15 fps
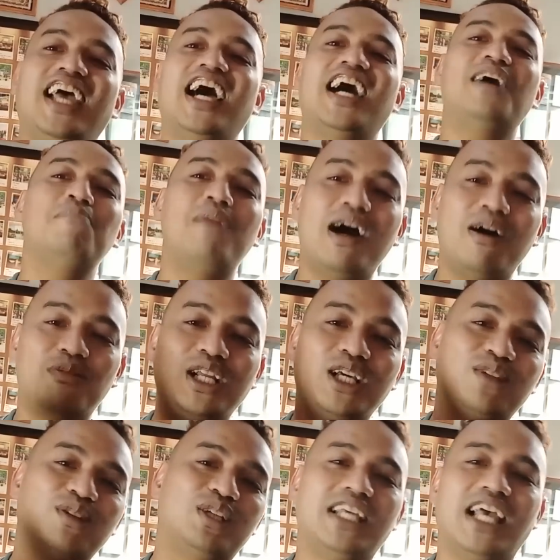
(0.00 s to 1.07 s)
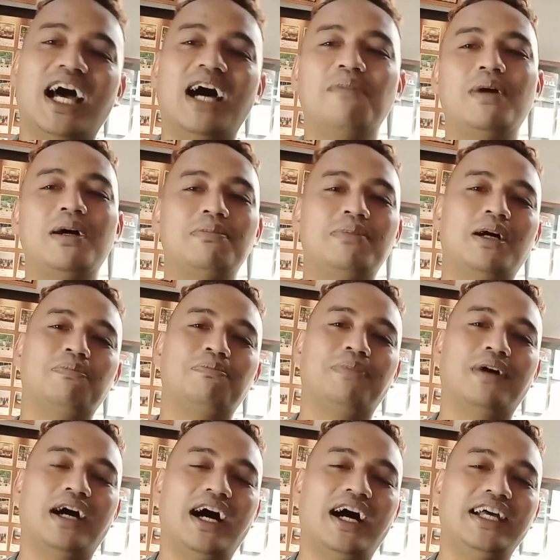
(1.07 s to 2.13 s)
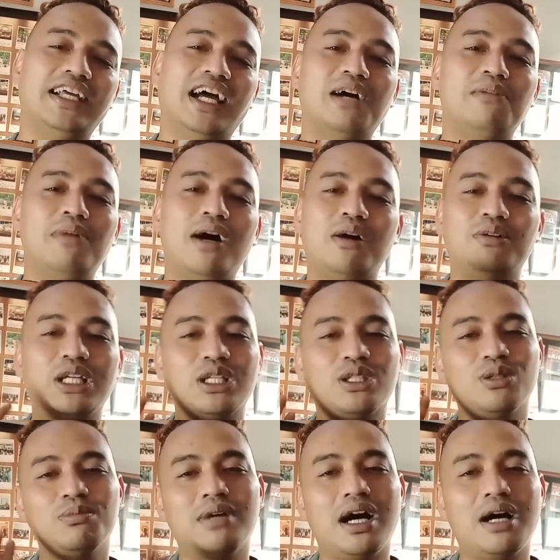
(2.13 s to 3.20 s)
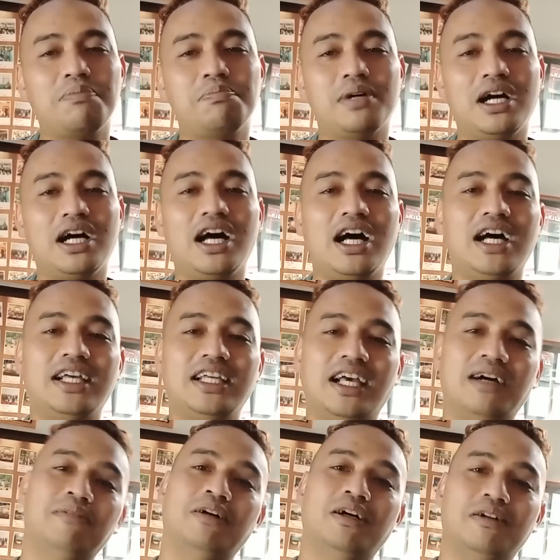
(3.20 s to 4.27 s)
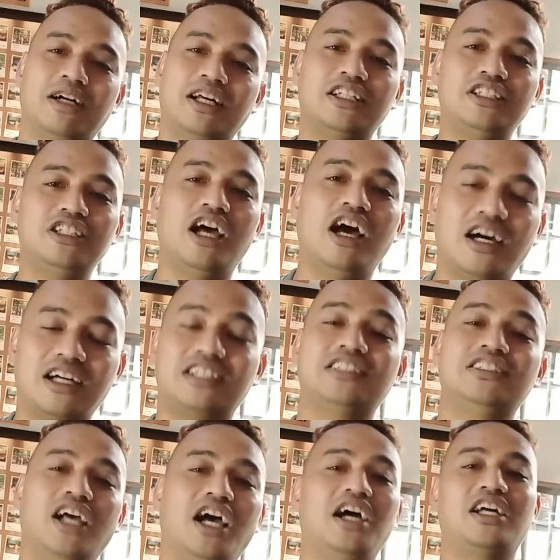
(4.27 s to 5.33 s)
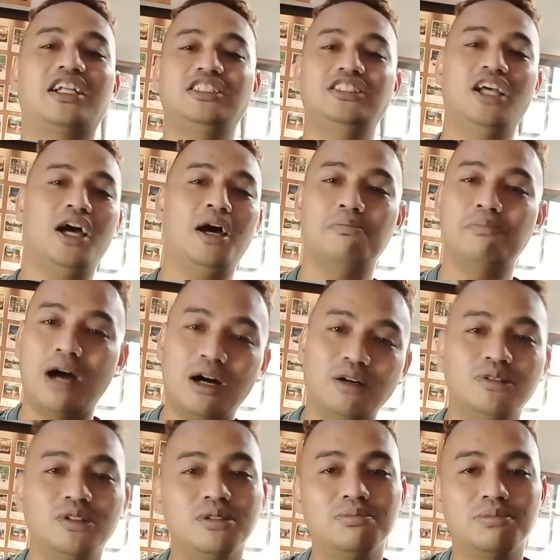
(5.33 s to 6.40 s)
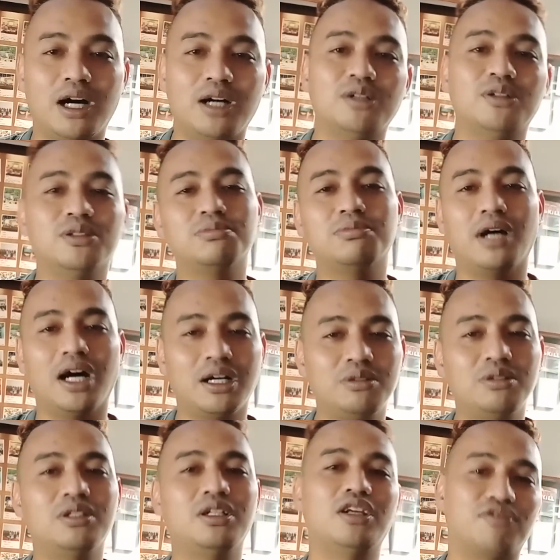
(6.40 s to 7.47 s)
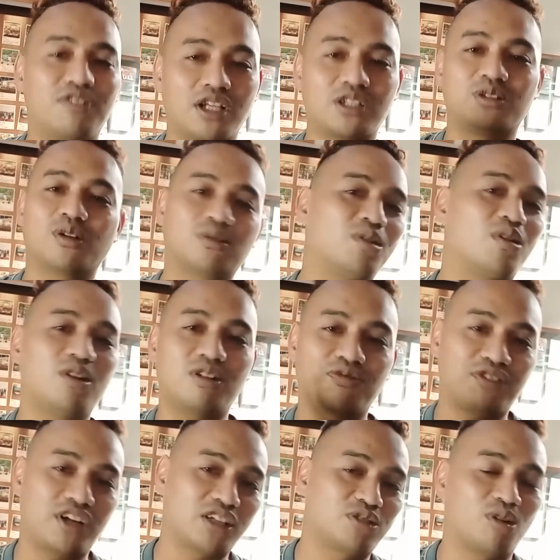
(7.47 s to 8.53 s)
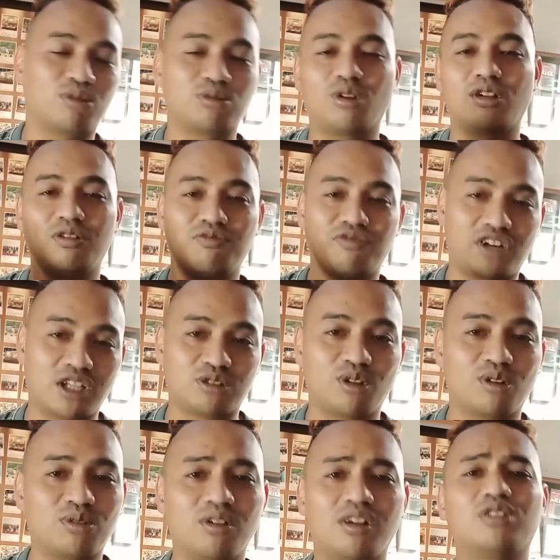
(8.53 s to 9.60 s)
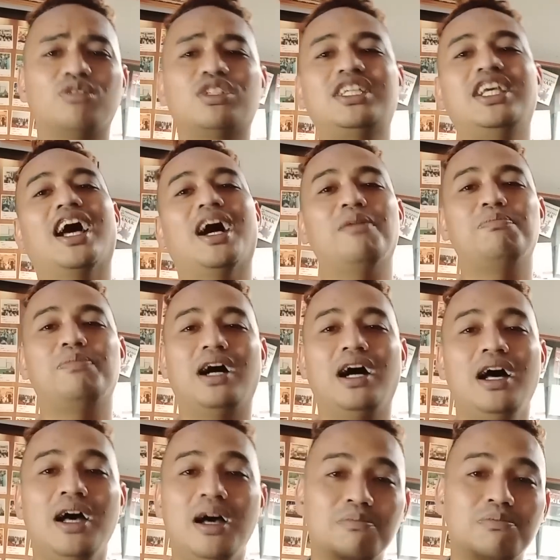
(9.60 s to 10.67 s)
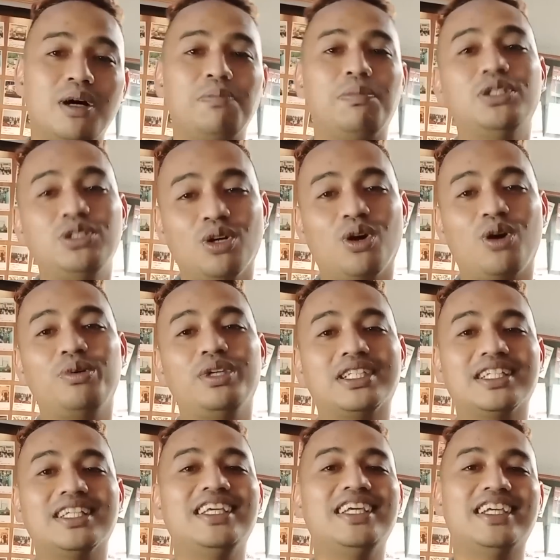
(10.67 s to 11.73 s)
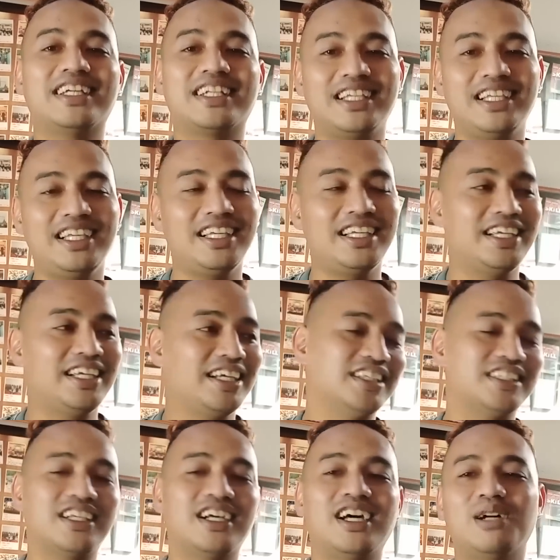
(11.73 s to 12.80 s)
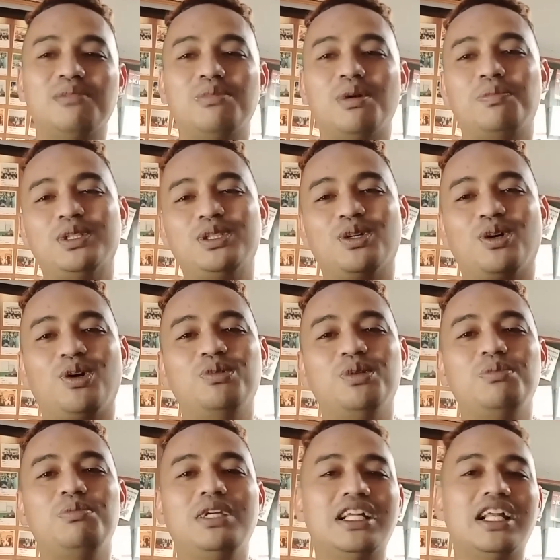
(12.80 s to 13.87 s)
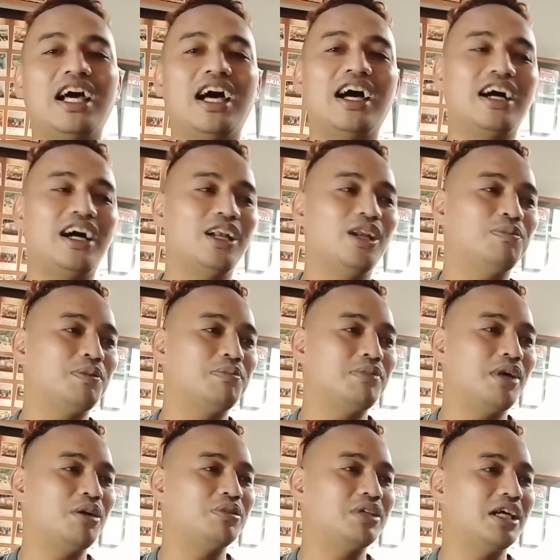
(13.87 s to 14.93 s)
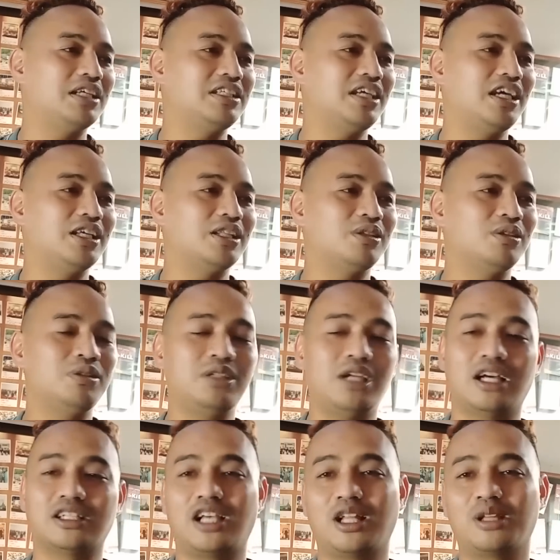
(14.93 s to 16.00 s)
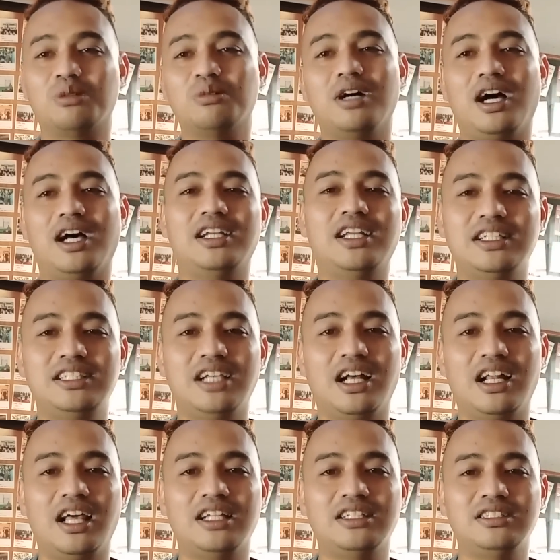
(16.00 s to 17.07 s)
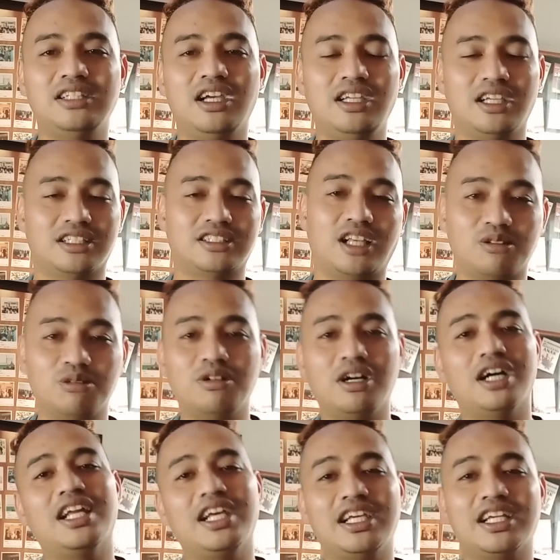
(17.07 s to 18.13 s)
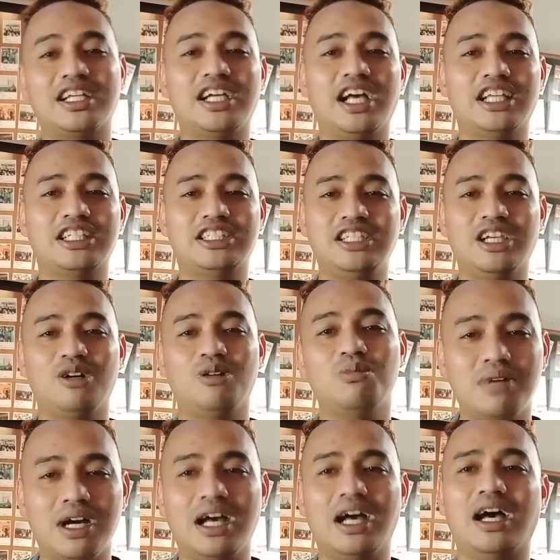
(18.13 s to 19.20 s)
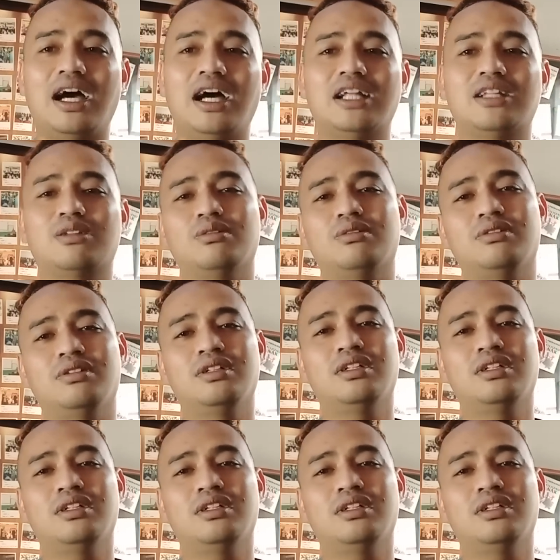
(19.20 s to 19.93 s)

Yang ngebangun itu siapa bapak? Yang ngebangun itu bapak yang kerja kerja kerja bangun bangun bangun infrastruktur infrastruktur infrastruktur itu siapa? Bapak Jokowi sendiri. Nah sekarang Bapak Jokowi bilang kalau pembangunannya itu yang satu nggak ada jalannya, yang satu nggak ada irigasinya, kumaha atuh?